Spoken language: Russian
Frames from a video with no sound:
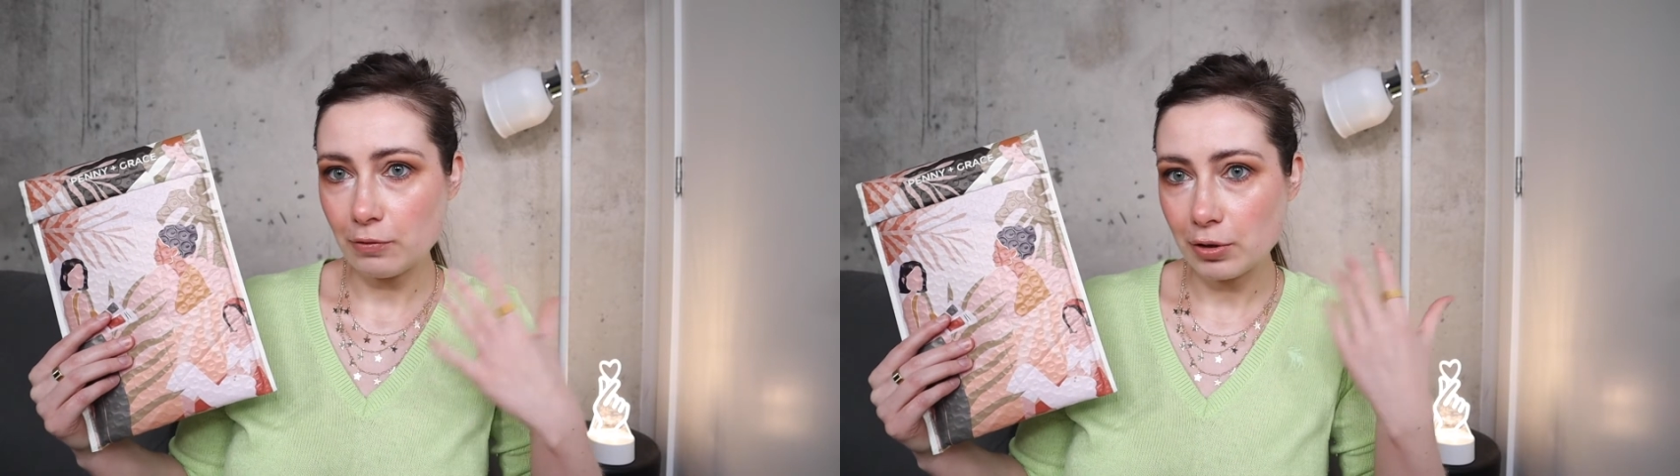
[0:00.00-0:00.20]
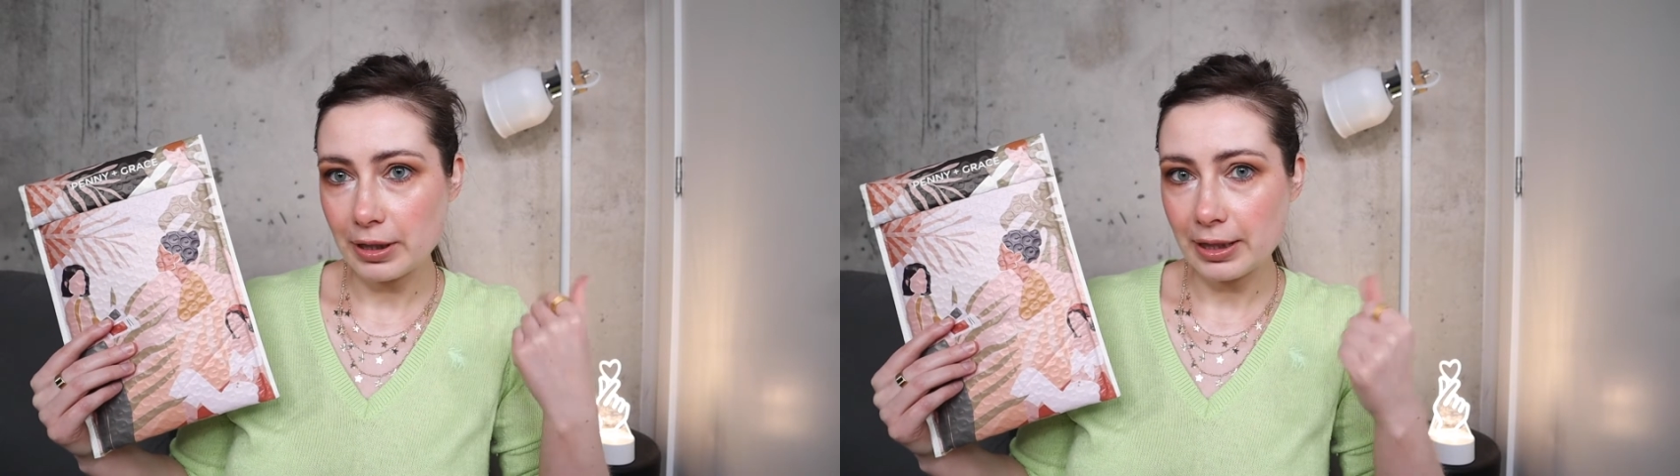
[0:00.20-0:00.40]

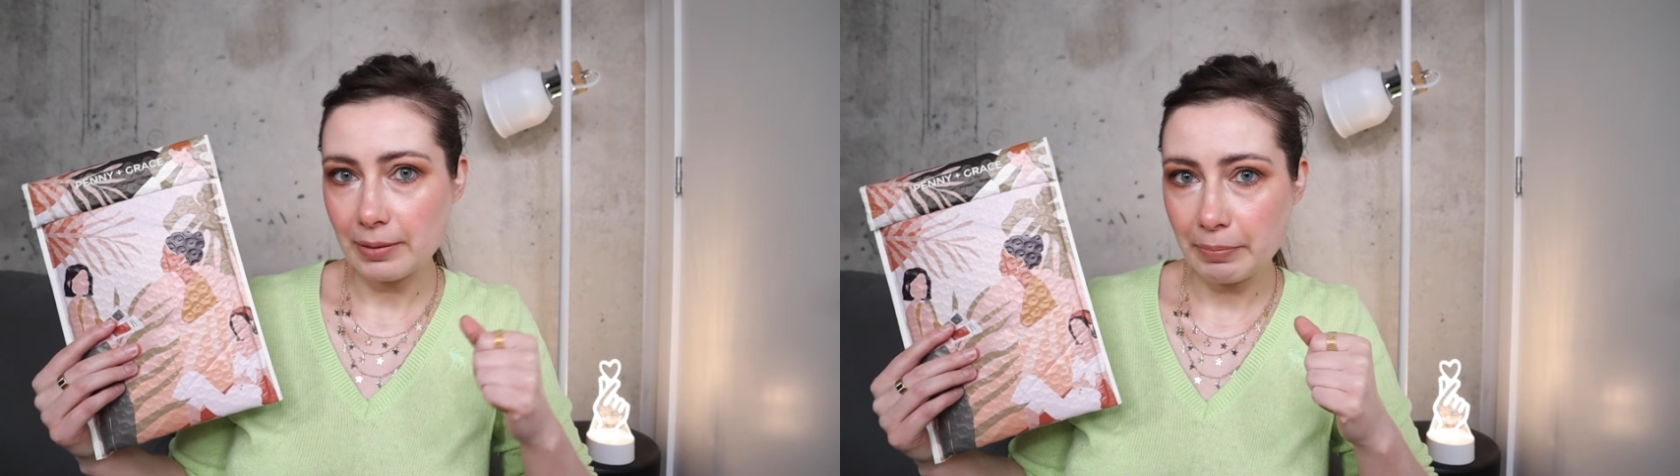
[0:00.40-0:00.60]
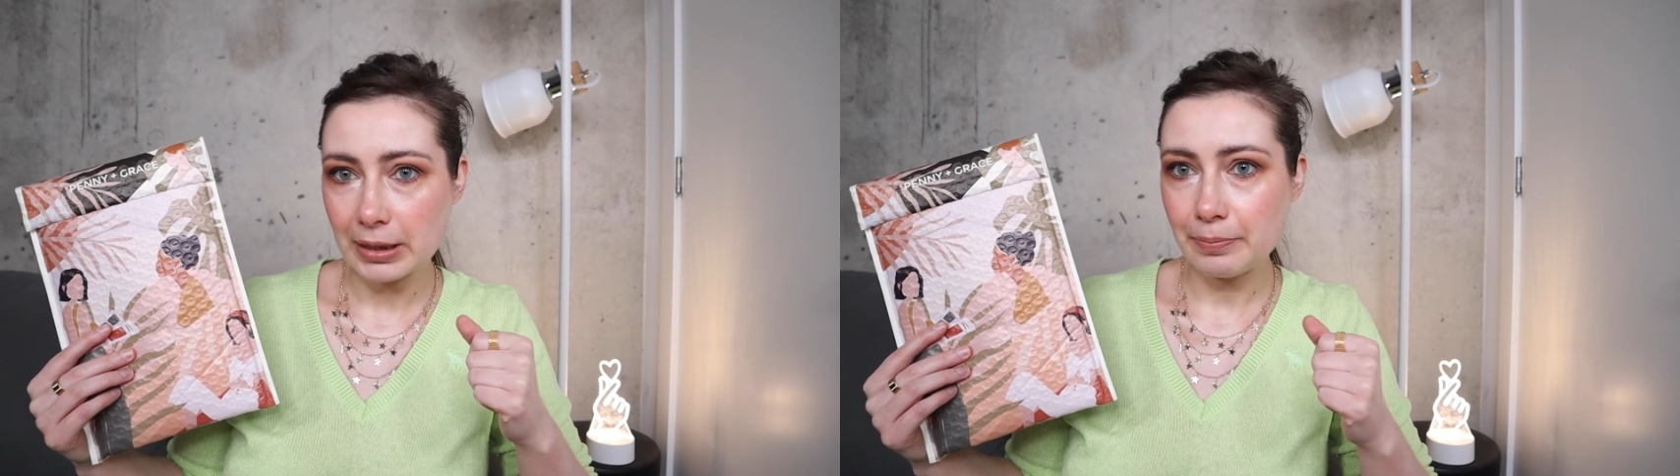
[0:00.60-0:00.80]
вот для
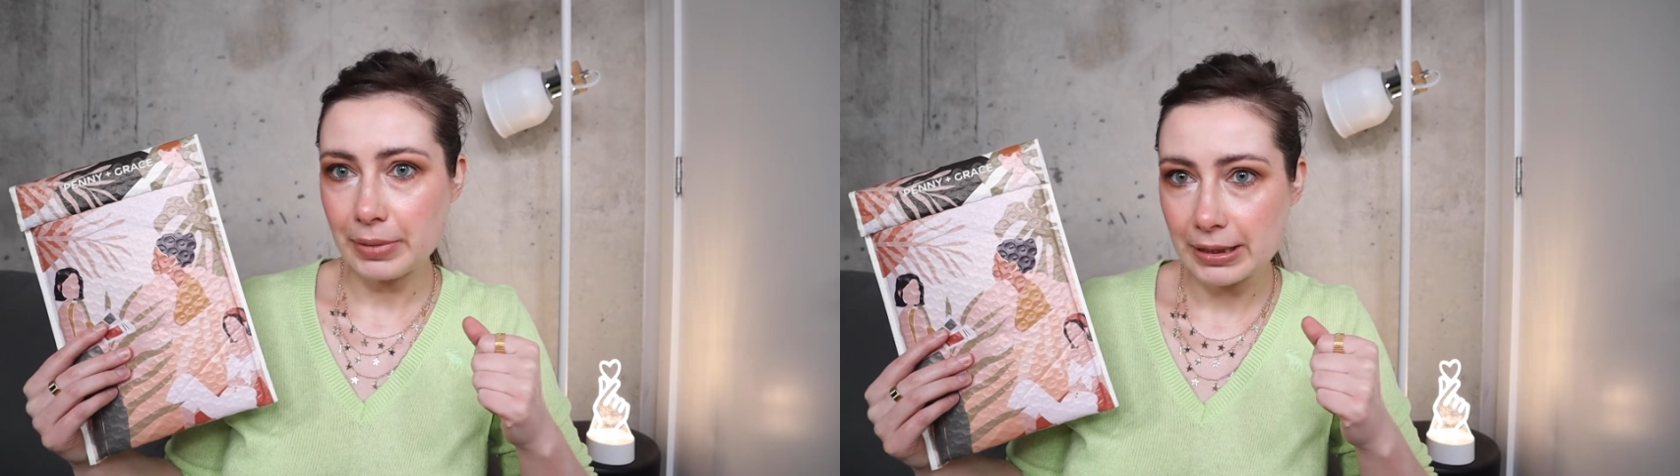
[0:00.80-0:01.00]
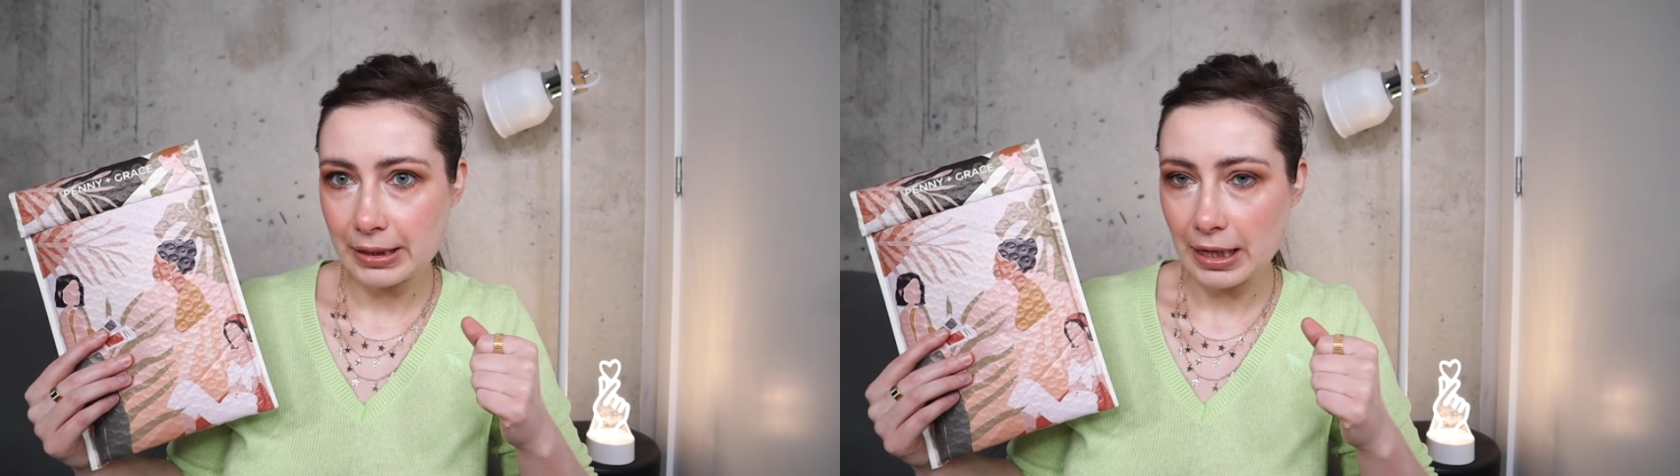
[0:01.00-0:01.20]
этой
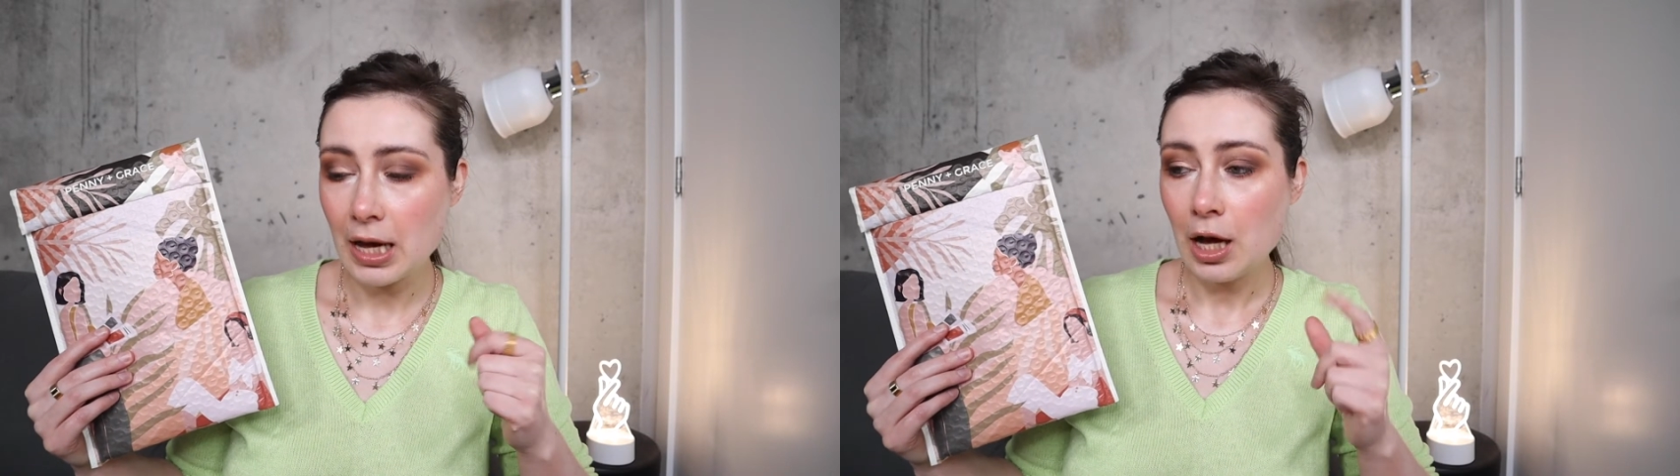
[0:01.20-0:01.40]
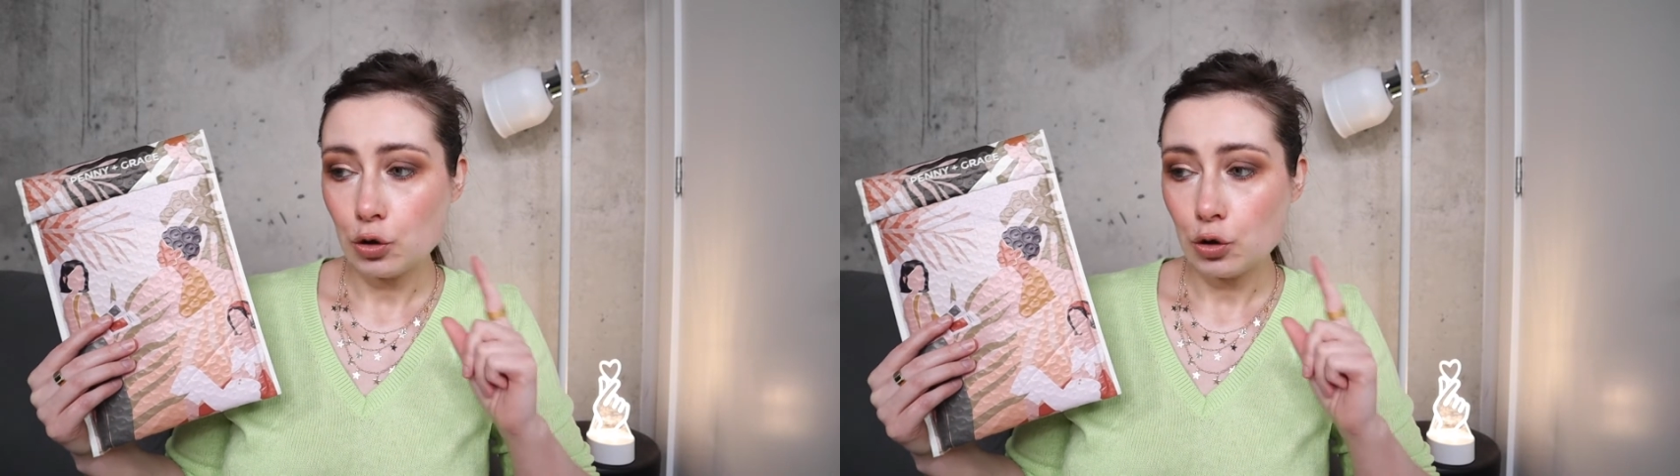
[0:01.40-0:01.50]
подписки.